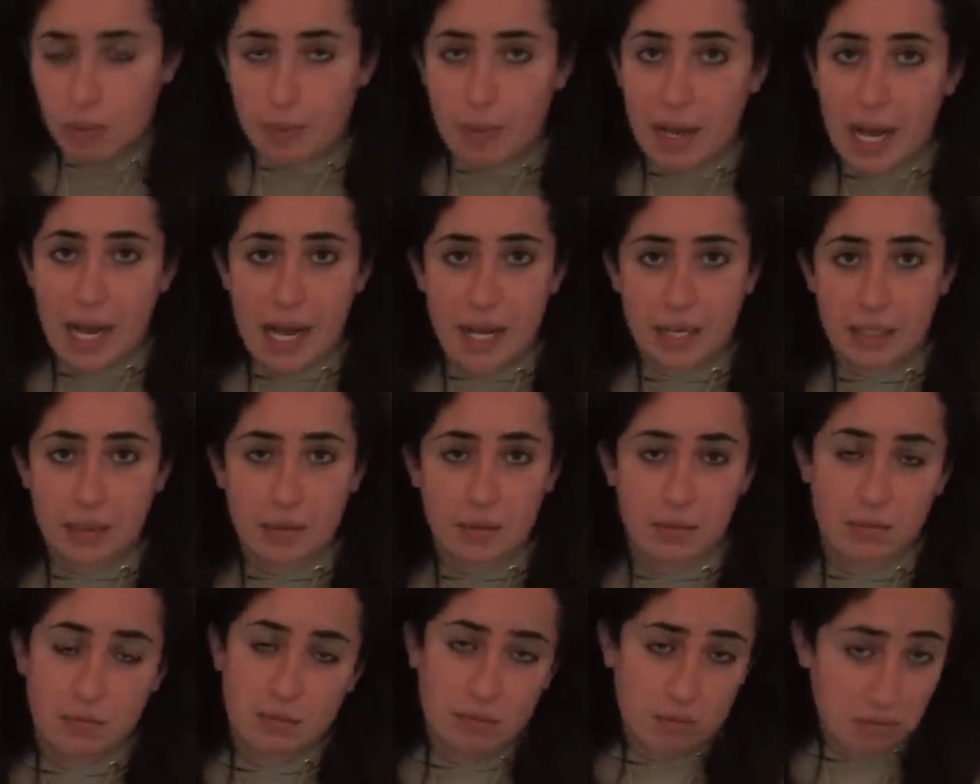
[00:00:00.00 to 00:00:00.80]
ich
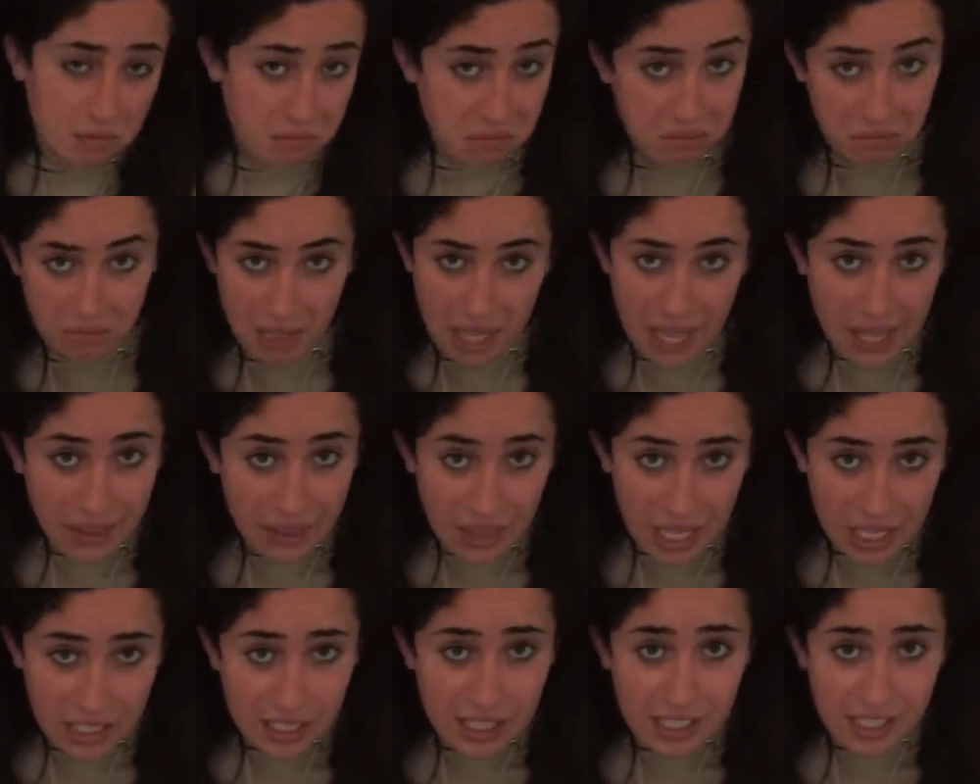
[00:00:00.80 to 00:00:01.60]
behalten.
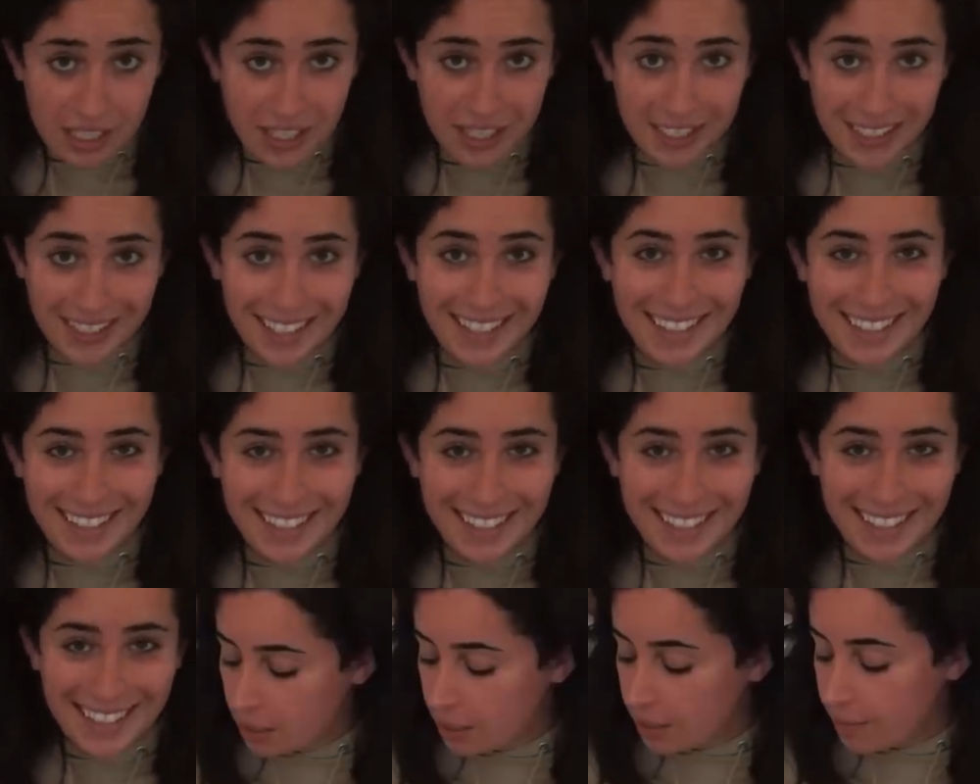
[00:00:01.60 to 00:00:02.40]
And that's it.
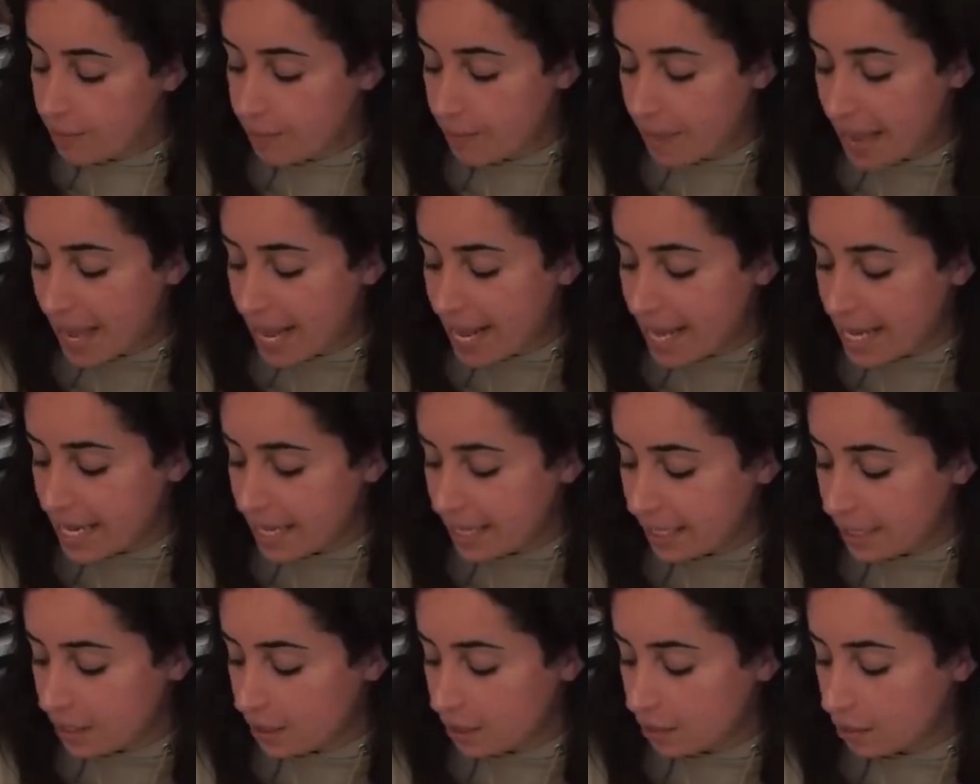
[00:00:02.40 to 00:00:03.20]

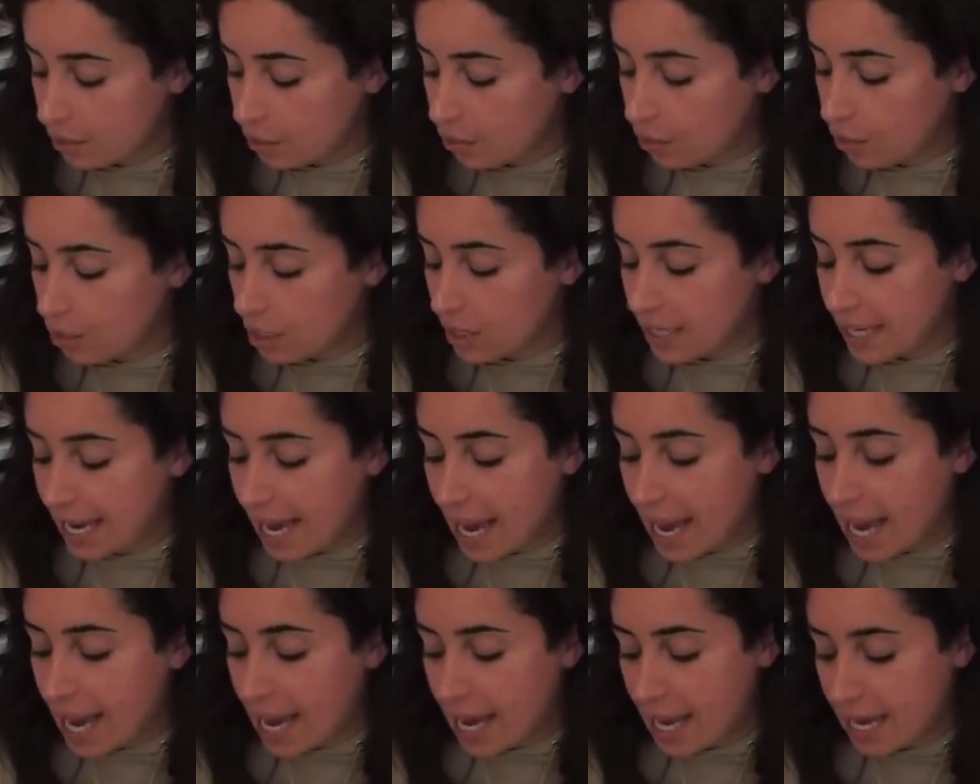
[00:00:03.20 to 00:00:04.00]
Melt und
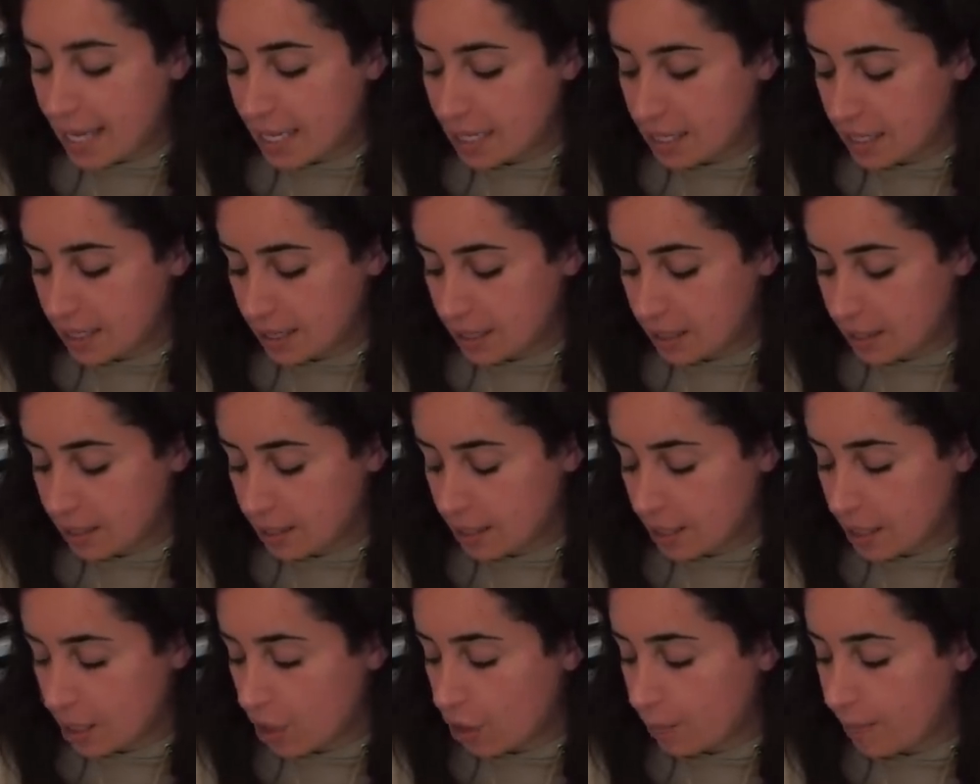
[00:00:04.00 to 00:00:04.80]
Nas
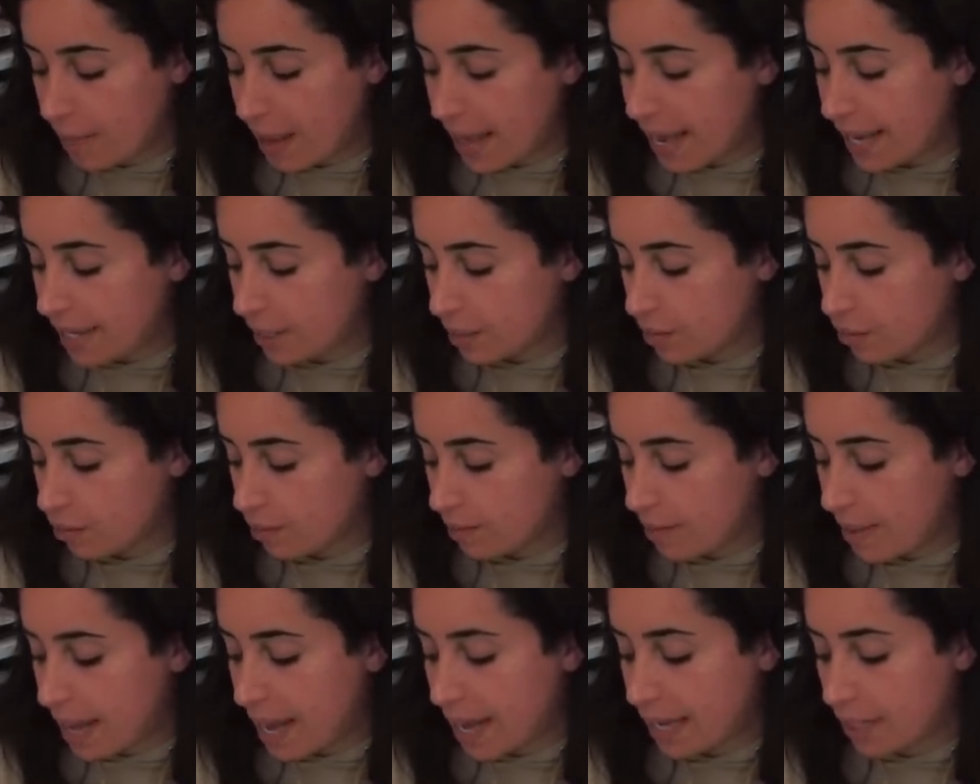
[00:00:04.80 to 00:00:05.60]
sind auch beides so
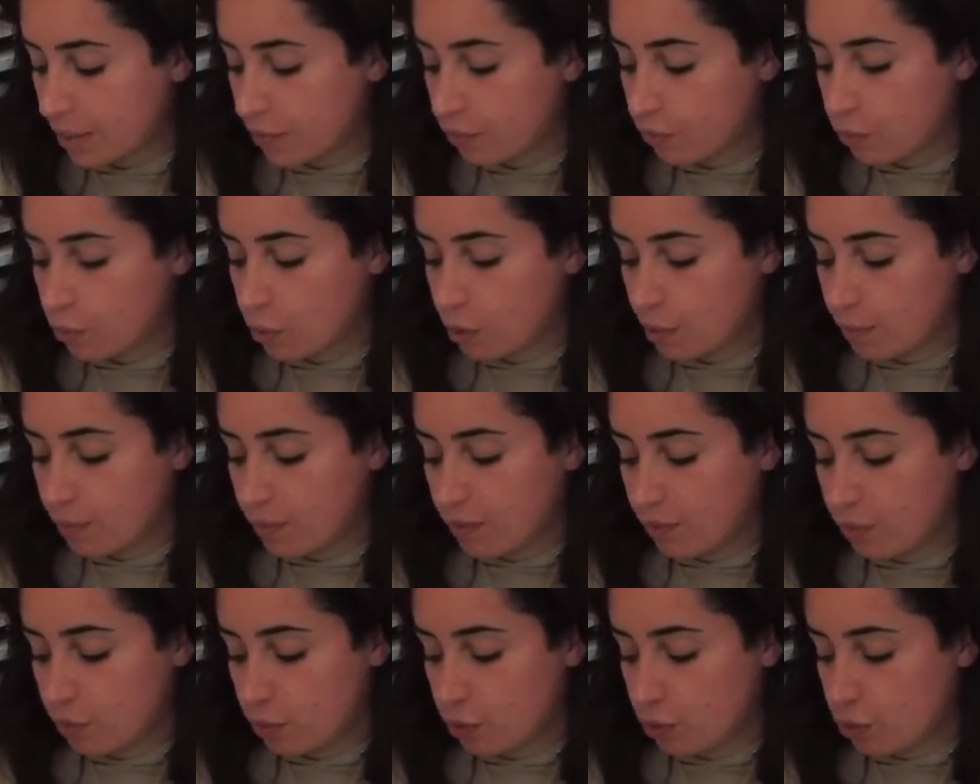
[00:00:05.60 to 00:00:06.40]
Marken, wo ich
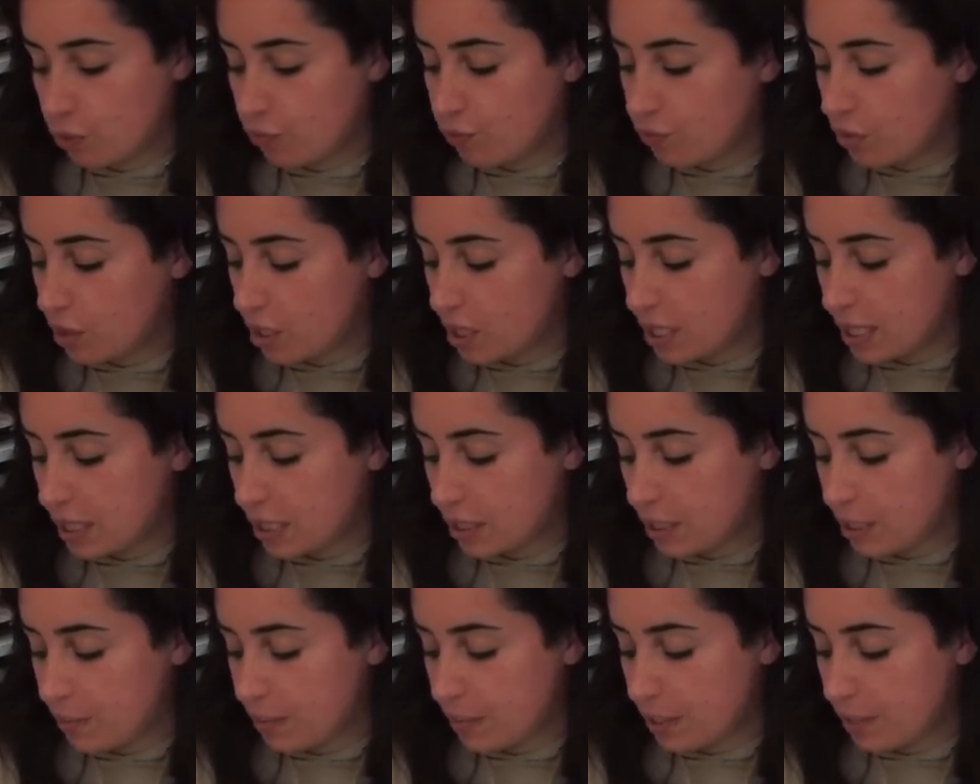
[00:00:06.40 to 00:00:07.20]
mir wünschen würde,
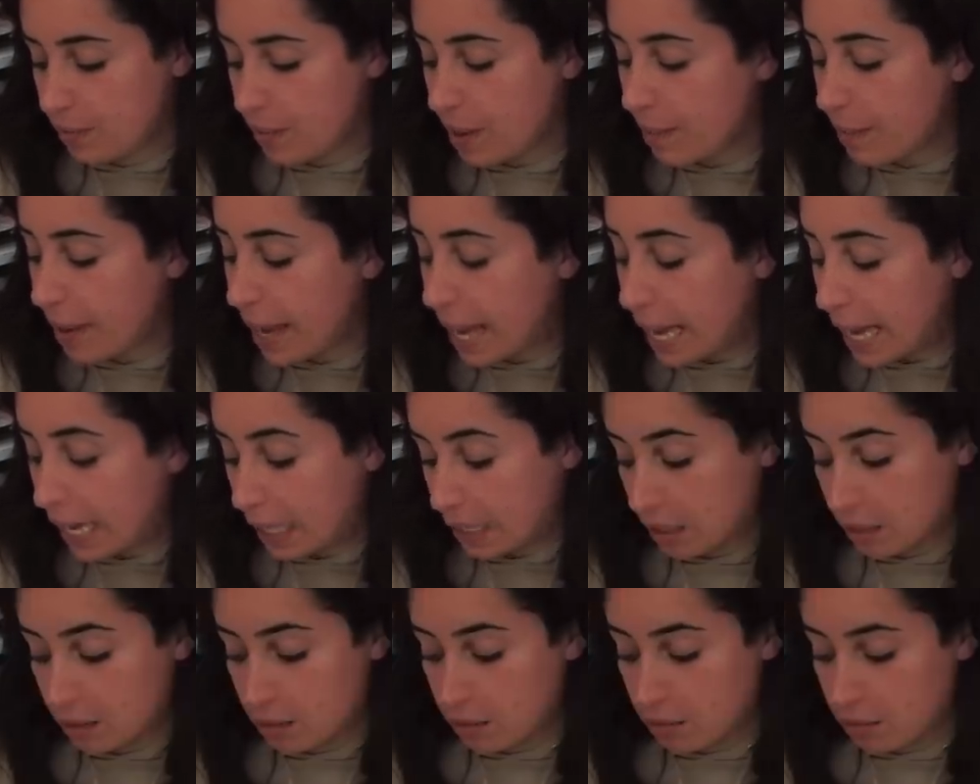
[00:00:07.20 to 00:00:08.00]
dass die mich mal
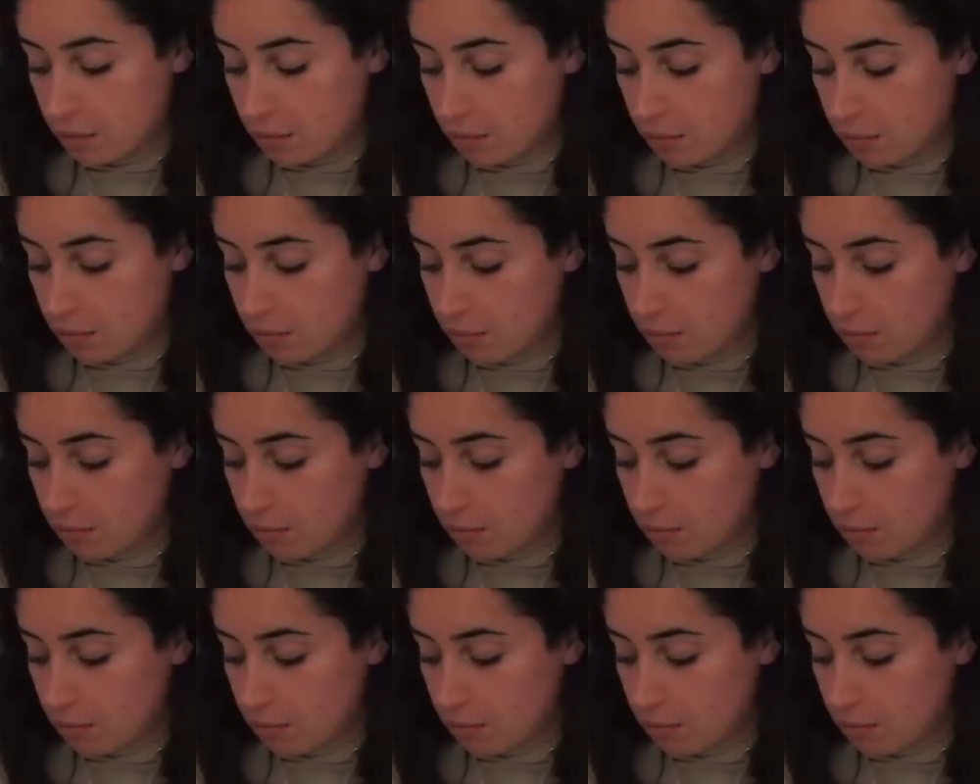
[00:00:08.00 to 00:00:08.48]
beachten.